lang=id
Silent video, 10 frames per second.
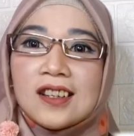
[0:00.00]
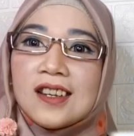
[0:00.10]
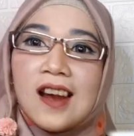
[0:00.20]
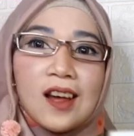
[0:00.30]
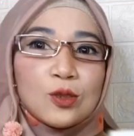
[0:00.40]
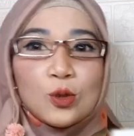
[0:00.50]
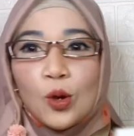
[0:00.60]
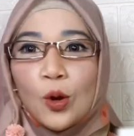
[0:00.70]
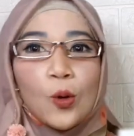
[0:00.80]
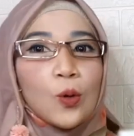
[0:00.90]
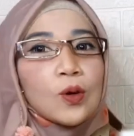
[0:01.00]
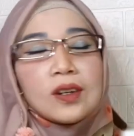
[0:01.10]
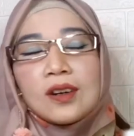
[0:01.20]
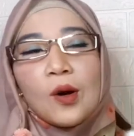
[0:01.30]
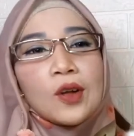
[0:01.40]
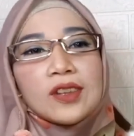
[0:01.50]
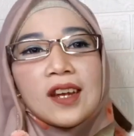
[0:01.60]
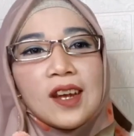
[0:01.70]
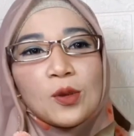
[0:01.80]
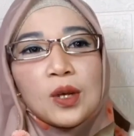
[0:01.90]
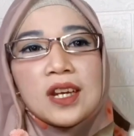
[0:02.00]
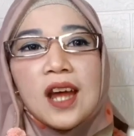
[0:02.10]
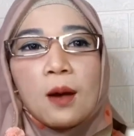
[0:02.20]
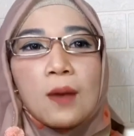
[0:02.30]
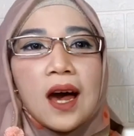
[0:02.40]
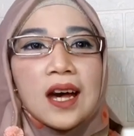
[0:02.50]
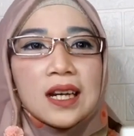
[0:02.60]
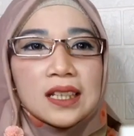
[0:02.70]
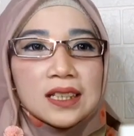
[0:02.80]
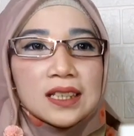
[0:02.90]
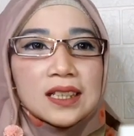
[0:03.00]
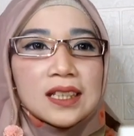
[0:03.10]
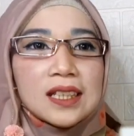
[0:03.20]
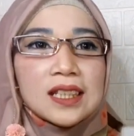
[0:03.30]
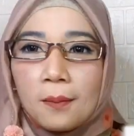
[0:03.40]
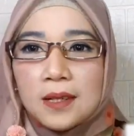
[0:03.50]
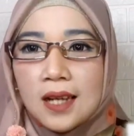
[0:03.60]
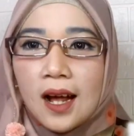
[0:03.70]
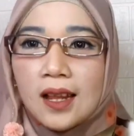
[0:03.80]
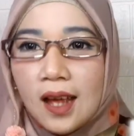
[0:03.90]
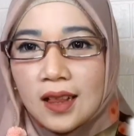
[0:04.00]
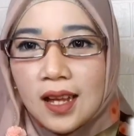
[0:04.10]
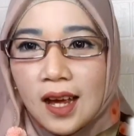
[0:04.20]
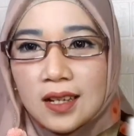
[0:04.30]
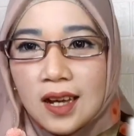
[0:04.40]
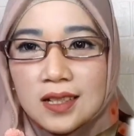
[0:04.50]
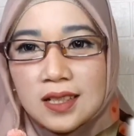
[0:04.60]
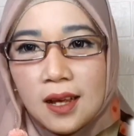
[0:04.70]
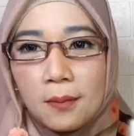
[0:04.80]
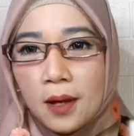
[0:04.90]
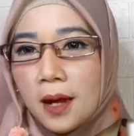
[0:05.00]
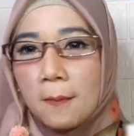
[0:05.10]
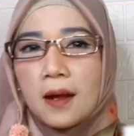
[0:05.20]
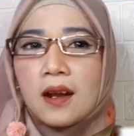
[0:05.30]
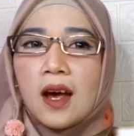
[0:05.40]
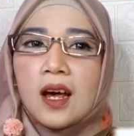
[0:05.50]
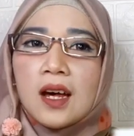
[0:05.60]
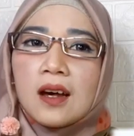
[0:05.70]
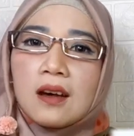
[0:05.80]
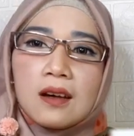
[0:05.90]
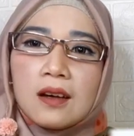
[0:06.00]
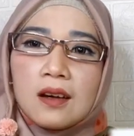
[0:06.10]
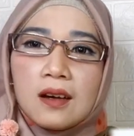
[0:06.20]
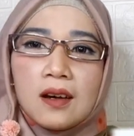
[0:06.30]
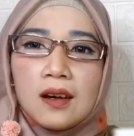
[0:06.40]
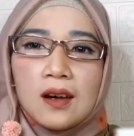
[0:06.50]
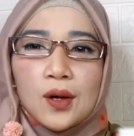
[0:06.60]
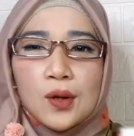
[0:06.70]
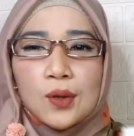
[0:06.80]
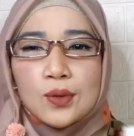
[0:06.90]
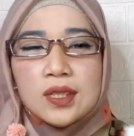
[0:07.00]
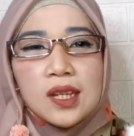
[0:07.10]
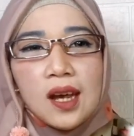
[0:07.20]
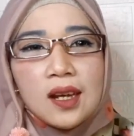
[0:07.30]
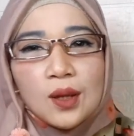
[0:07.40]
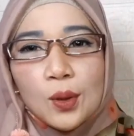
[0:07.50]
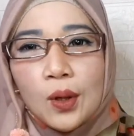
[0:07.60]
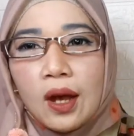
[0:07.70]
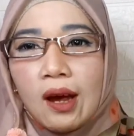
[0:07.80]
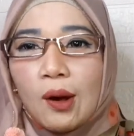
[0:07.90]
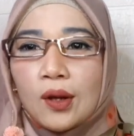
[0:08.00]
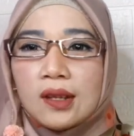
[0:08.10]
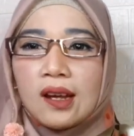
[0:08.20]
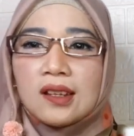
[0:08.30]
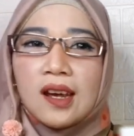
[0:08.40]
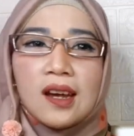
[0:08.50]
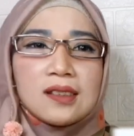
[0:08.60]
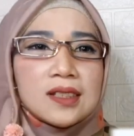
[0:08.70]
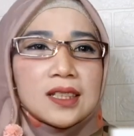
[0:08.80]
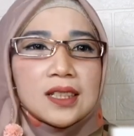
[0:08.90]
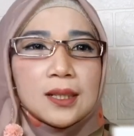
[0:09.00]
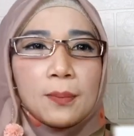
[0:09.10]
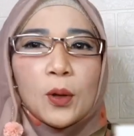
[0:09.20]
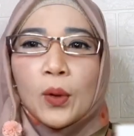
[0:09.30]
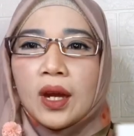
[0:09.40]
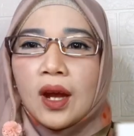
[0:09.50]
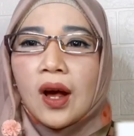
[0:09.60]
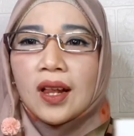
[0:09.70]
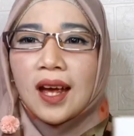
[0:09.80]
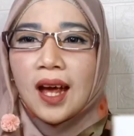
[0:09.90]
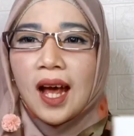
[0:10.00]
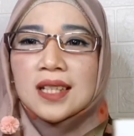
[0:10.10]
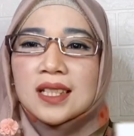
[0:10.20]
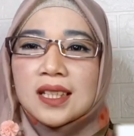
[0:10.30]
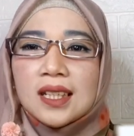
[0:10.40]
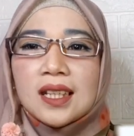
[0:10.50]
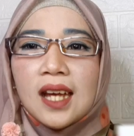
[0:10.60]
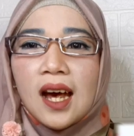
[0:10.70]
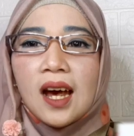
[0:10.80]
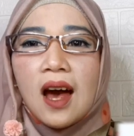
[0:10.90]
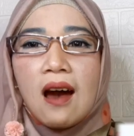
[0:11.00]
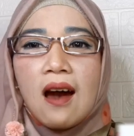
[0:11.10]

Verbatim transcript: Gila cuy, kotanya tuh indah banget. Bisa kalian lihat guys ya bagaimana uh, Rusia itu ya kotanya dipenuhi oleh kastil yang